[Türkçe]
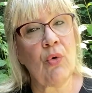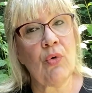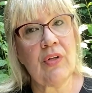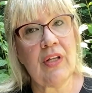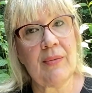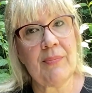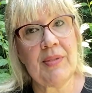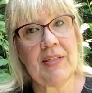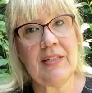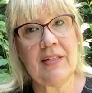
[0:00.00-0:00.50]

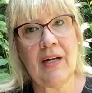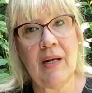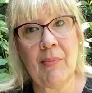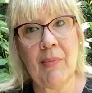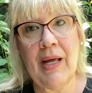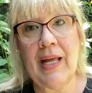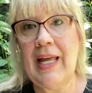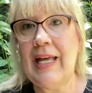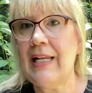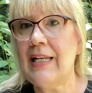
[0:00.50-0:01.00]
olabilir
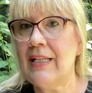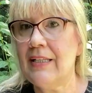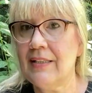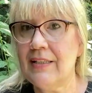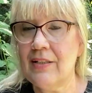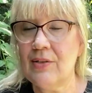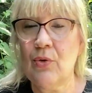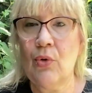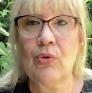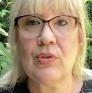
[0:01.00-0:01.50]
ama hele
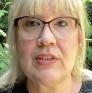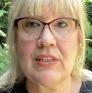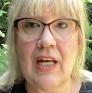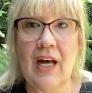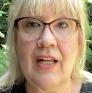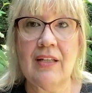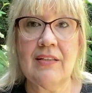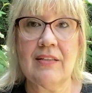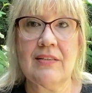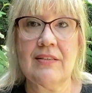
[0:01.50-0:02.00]
ki o
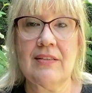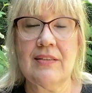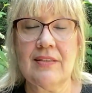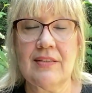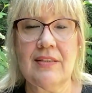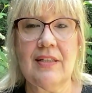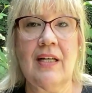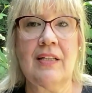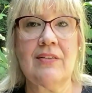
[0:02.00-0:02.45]
sağlıksız